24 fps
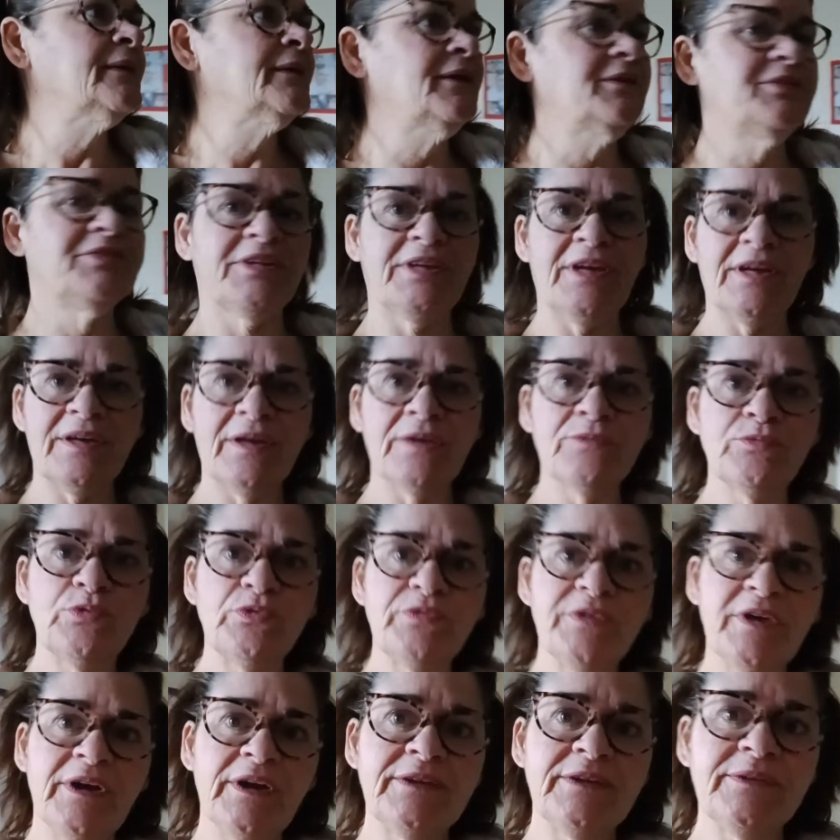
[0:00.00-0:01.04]
Et c'est quelqu'un que vous
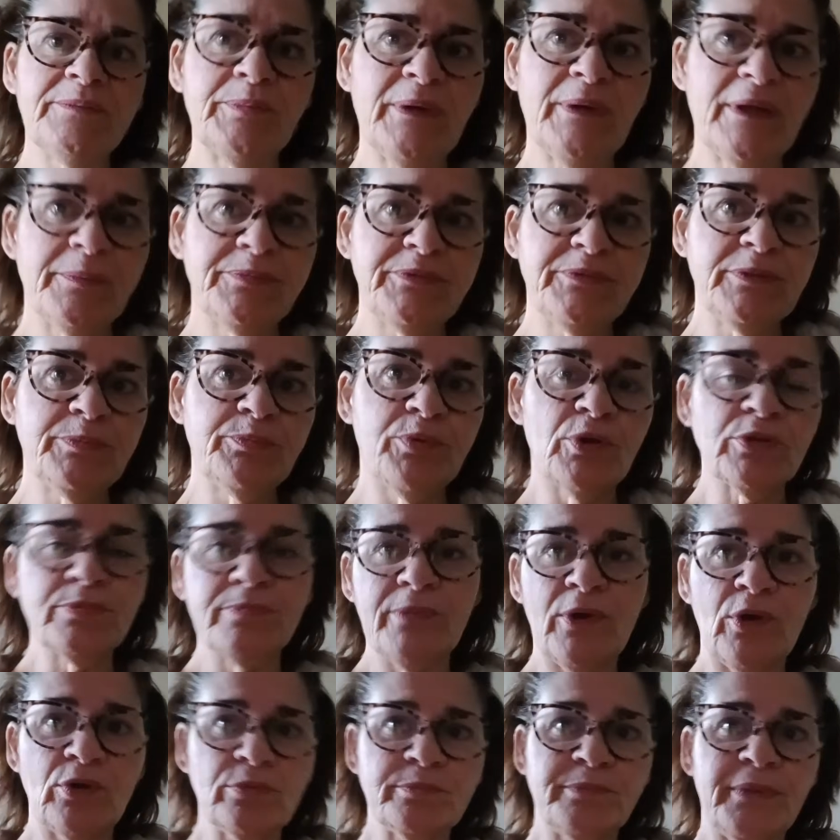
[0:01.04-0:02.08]
verrez par la petite porte,
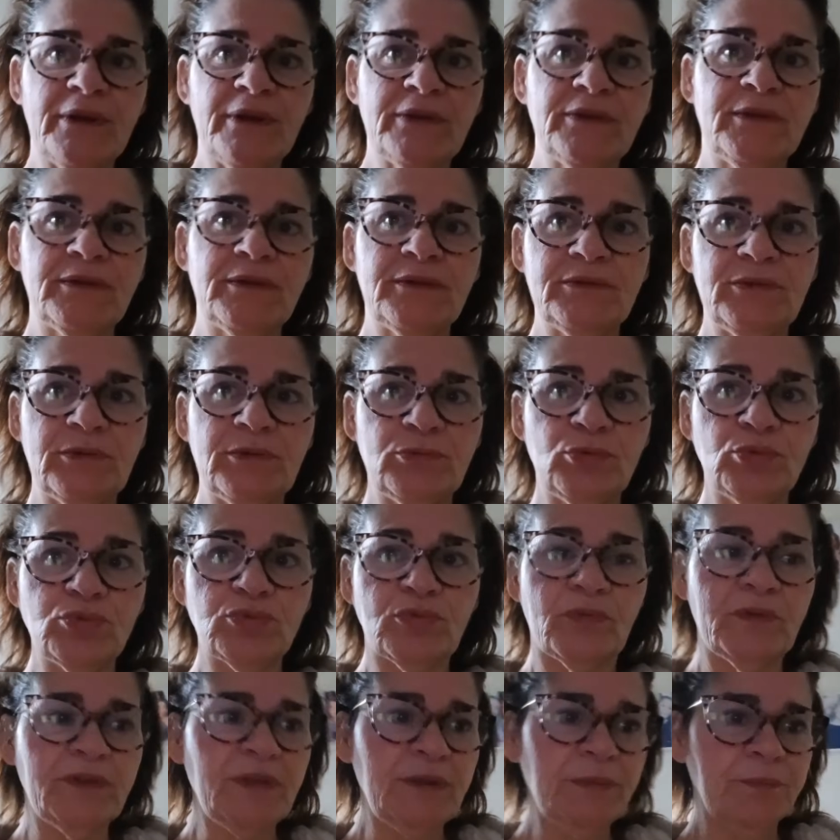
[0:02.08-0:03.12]
mais rentre par
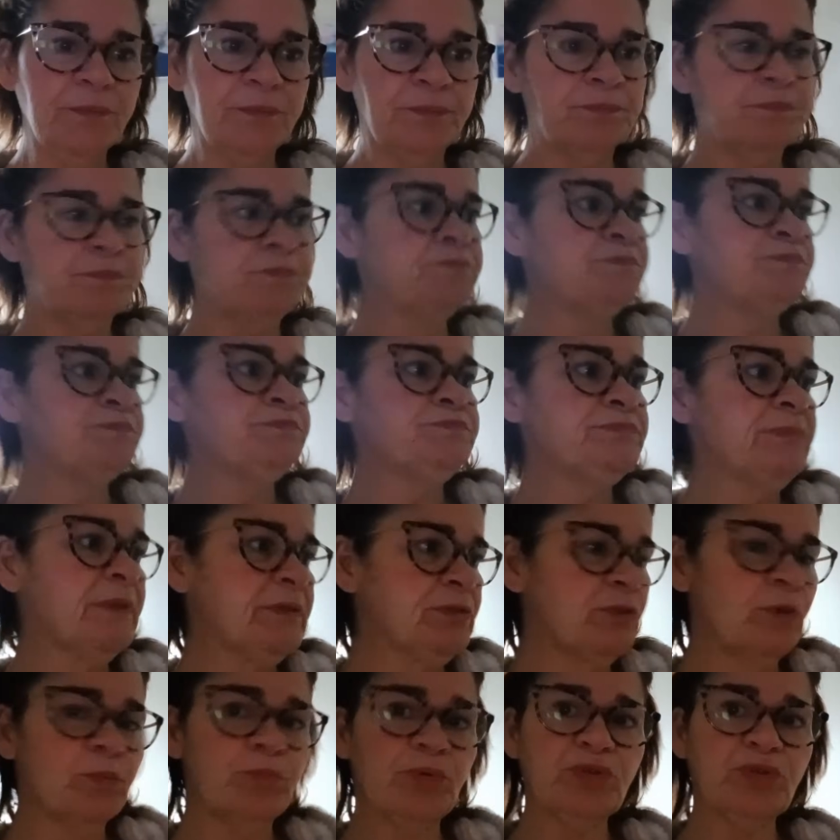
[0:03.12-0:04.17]
l'autre, oui.
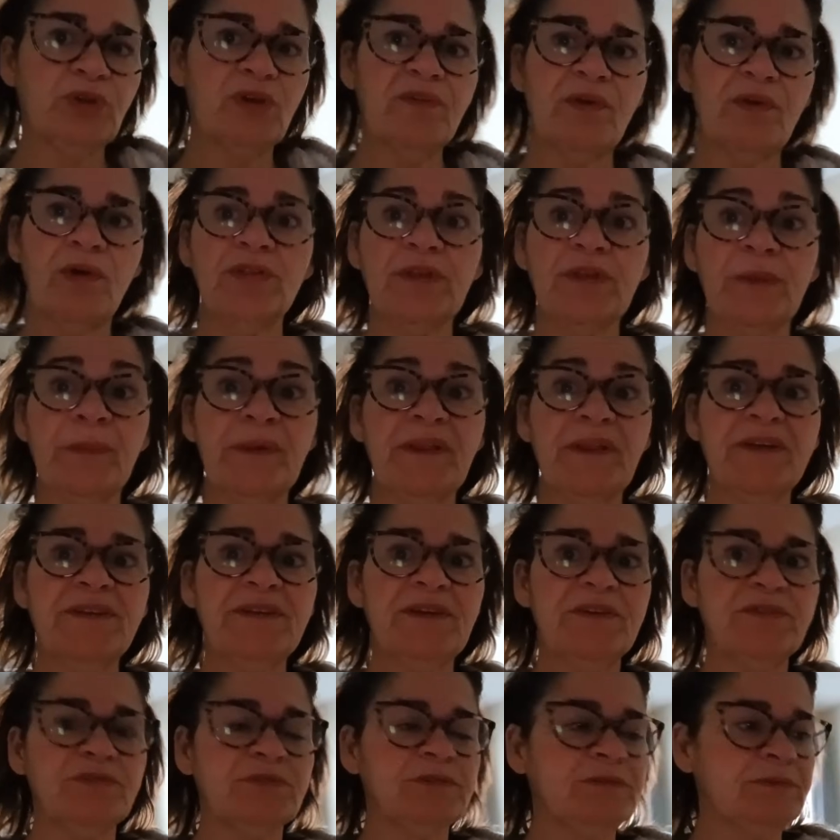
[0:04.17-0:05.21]
En peu de temps, elle va rentrer par la
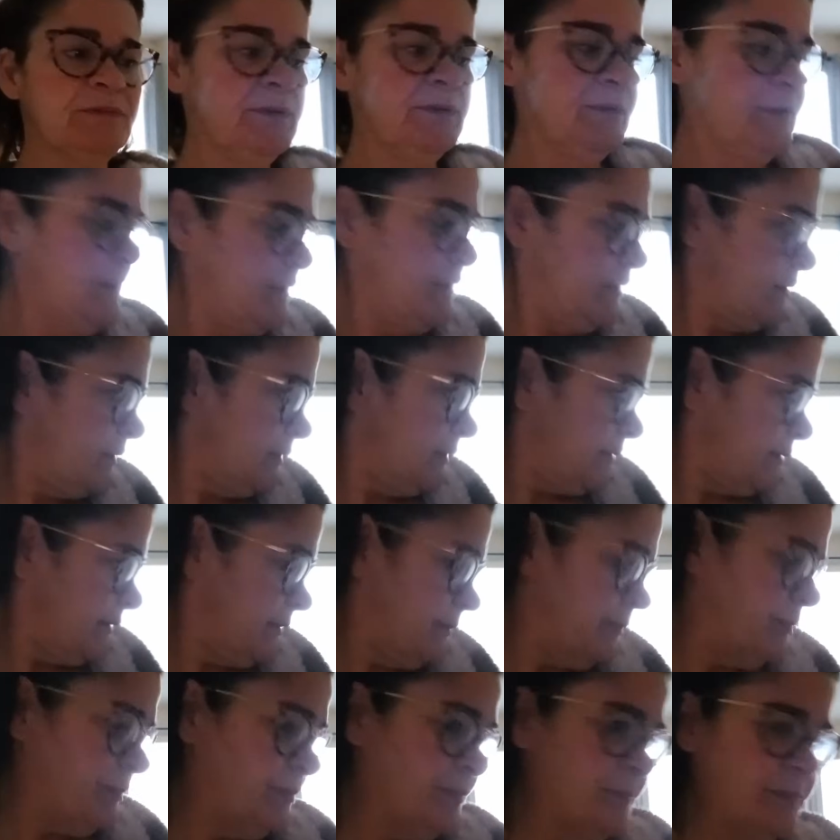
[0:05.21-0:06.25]
cave
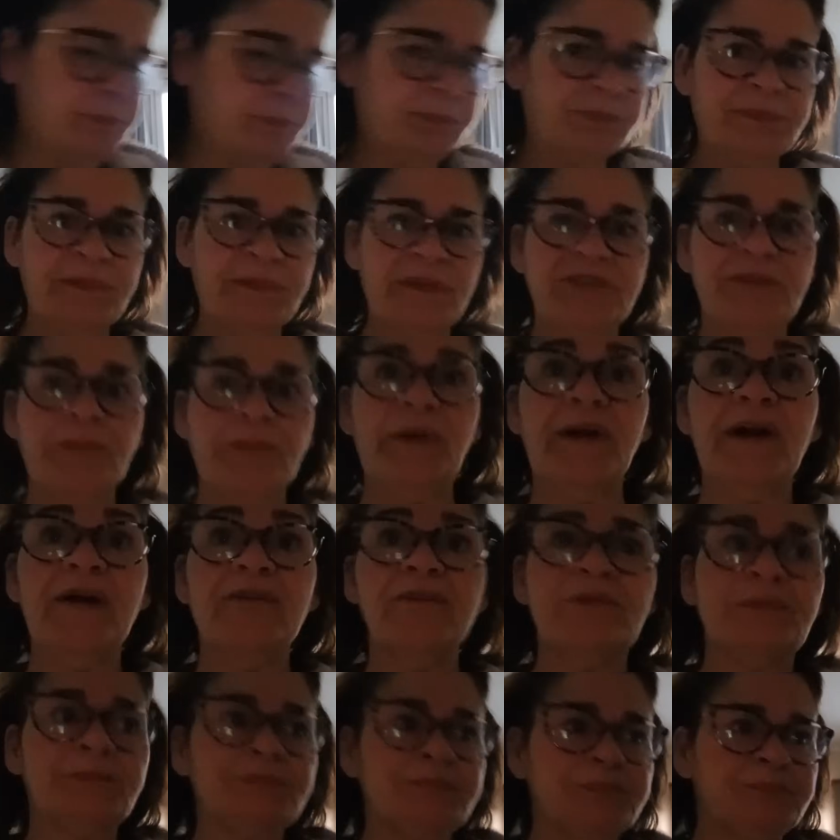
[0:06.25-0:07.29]
mais c'est pas
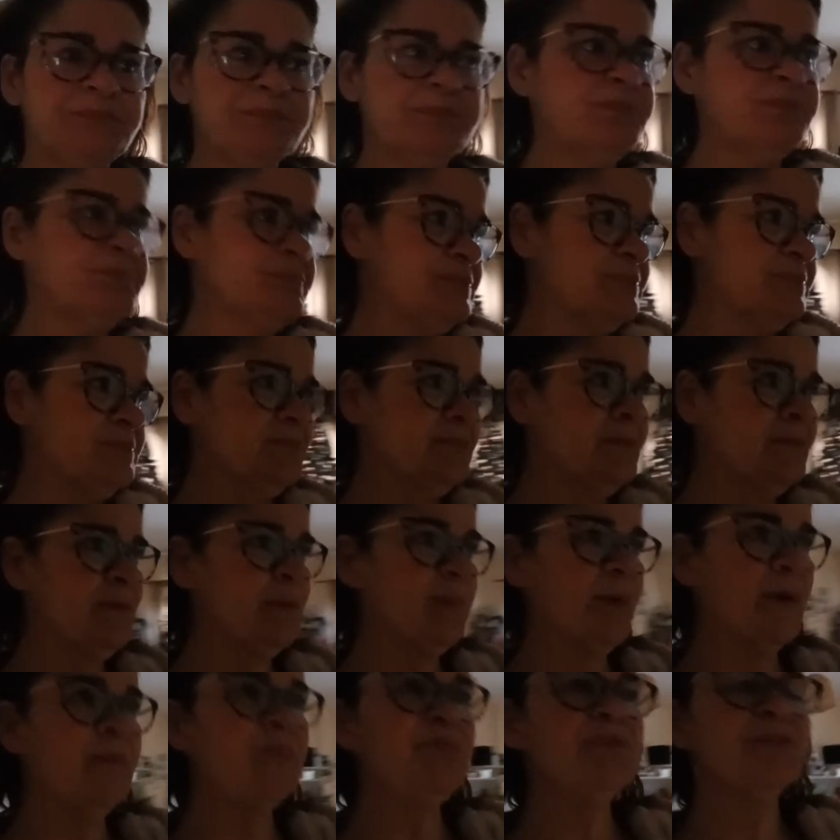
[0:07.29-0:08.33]
grave. Le
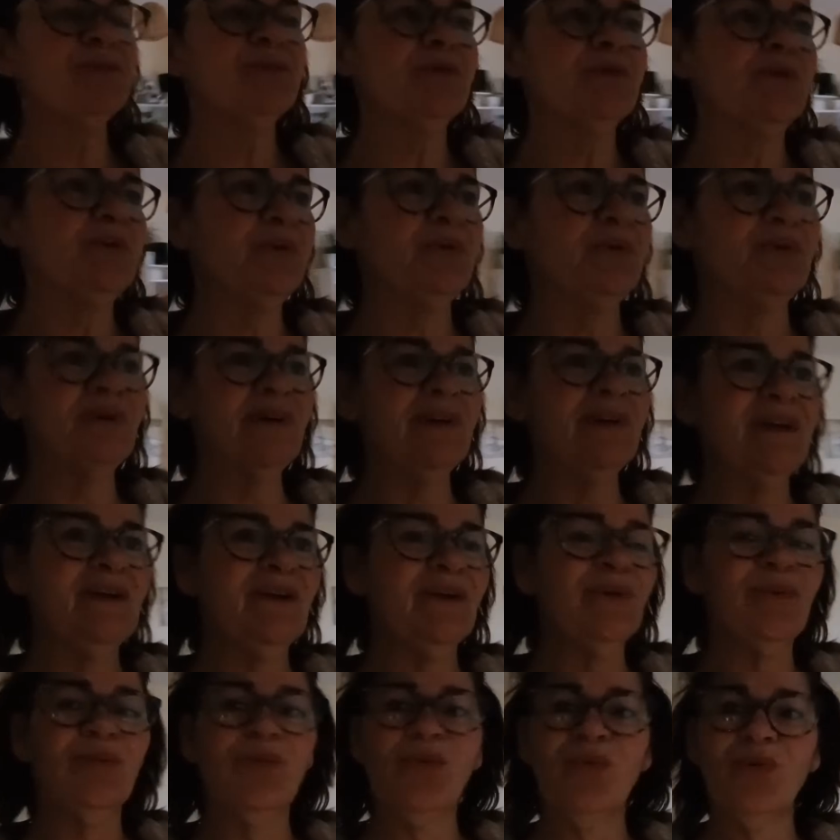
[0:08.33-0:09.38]
problème, c'est que
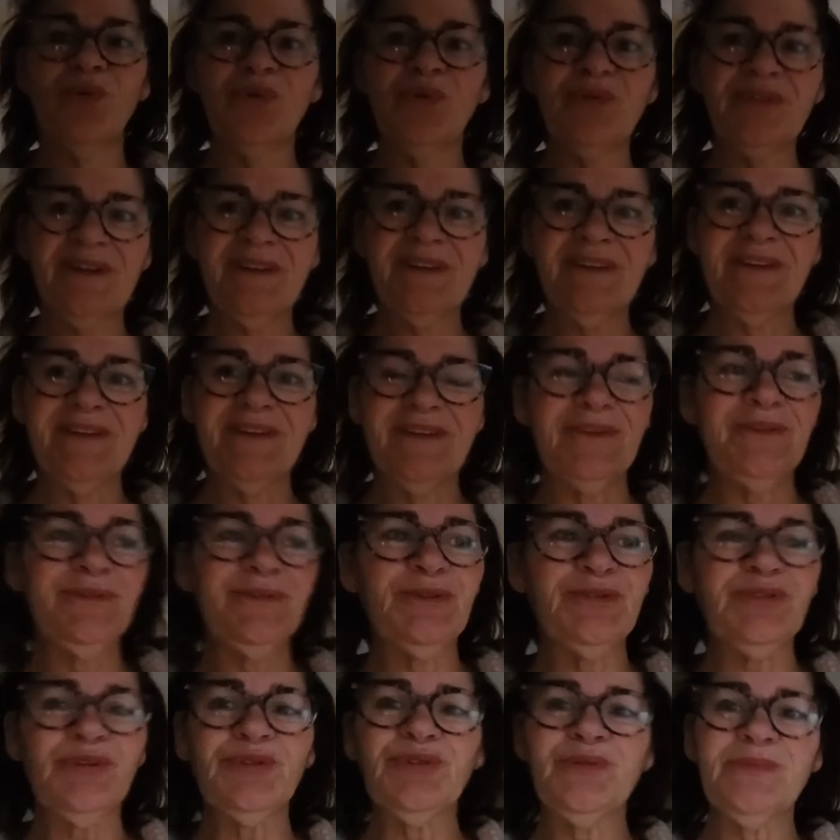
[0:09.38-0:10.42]
on reconnaît les,
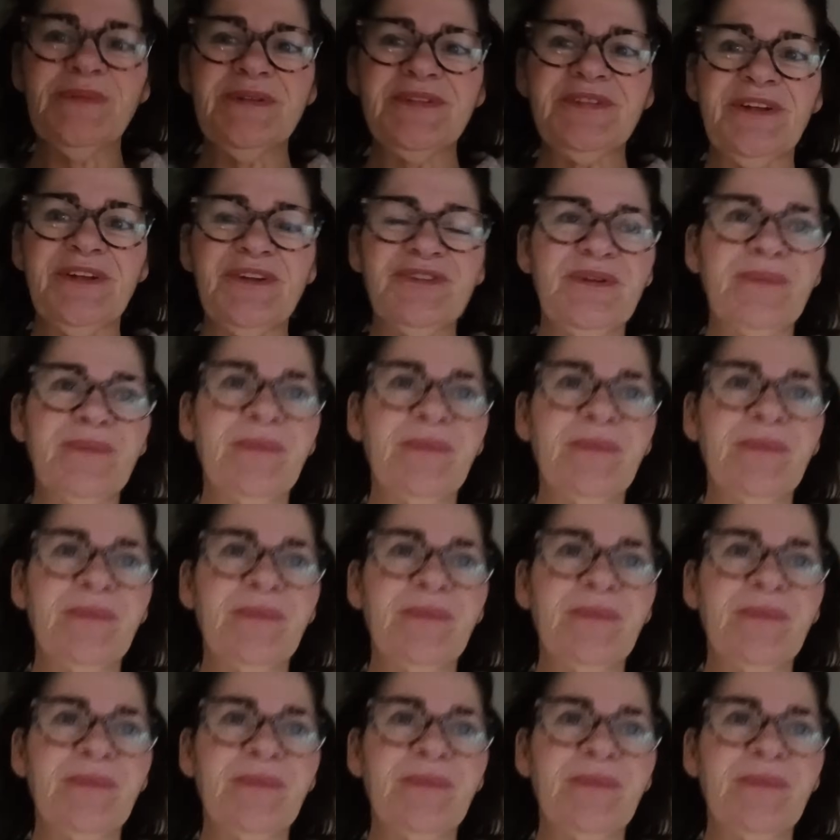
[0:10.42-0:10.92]
le genre de message